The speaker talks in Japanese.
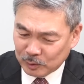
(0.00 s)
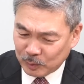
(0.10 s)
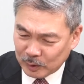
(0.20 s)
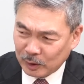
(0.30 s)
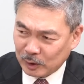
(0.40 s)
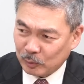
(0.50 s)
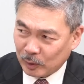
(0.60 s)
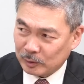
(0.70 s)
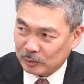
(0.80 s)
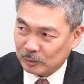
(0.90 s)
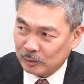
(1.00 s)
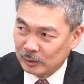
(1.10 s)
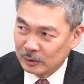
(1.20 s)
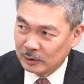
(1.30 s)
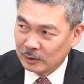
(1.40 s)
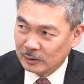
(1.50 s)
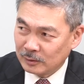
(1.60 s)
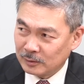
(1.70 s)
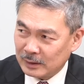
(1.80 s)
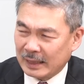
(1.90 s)
というのは何なのかっていうのを、
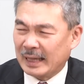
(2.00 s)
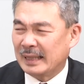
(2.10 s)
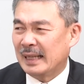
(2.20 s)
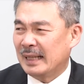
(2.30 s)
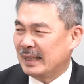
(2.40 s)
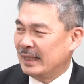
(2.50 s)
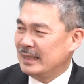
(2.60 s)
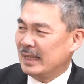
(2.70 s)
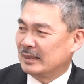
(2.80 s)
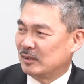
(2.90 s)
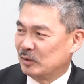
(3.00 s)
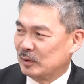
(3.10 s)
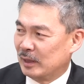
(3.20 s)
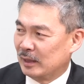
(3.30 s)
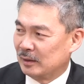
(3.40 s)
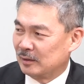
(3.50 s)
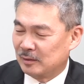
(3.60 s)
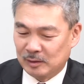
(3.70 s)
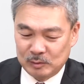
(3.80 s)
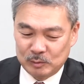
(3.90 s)
なんか語らんでいいやん、そんな、はい、っ
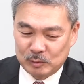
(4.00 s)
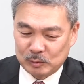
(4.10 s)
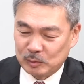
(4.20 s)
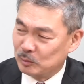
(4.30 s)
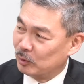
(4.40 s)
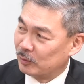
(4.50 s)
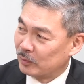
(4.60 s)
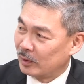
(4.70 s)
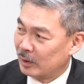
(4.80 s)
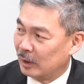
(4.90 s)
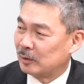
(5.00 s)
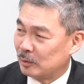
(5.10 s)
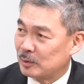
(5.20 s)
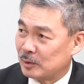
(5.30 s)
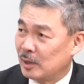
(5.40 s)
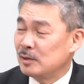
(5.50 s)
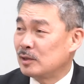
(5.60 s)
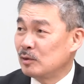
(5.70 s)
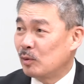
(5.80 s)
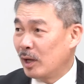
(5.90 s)
ていうことにもなってるし、うん、先
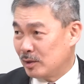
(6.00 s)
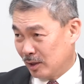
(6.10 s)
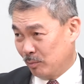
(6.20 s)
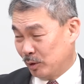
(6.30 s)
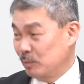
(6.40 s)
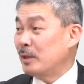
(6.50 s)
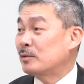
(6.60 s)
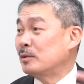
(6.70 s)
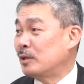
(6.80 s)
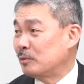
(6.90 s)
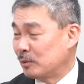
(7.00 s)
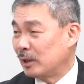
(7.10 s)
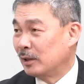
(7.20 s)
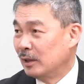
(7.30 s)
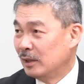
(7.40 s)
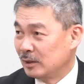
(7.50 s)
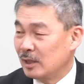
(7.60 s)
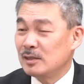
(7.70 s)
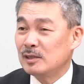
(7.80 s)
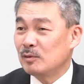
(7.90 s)
人の英知がもう詰まりすぎてるんで、
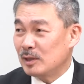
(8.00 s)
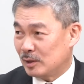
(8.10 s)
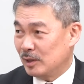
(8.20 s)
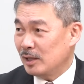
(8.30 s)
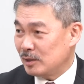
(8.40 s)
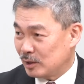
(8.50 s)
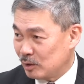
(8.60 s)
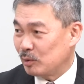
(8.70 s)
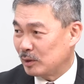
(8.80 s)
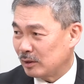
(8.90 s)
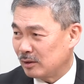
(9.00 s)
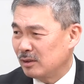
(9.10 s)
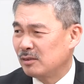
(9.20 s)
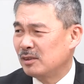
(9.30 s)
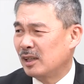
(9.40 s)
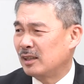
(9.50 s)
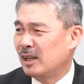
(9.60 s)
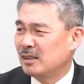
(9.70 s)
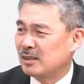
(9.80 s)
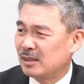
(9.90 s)
先人の英知大臣しろ言ったって、そんな
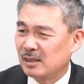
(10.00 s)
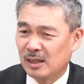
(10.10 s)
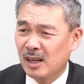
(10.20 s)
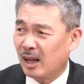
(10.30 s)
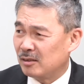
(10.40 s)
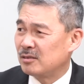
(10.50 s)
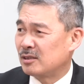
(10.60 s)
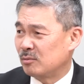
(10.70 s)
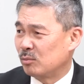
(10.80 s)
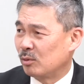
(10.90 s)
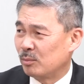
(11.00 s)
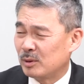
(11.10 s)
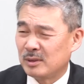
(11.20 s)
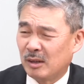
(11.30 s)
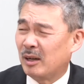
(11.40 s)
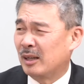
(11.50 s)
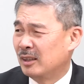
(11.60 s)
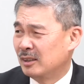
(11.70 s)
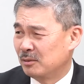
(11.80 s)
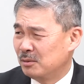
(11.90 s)
大臣せんでええやんあるし、もう、てか、
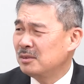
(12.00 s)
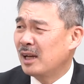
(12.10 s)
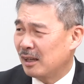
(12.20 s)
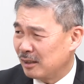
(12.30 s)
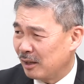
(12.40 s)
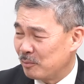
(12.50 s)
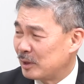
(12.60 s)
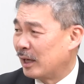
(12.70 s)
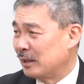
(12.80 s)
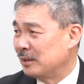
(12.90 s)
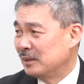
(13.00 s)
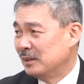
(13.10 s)
うるさいね、みたいに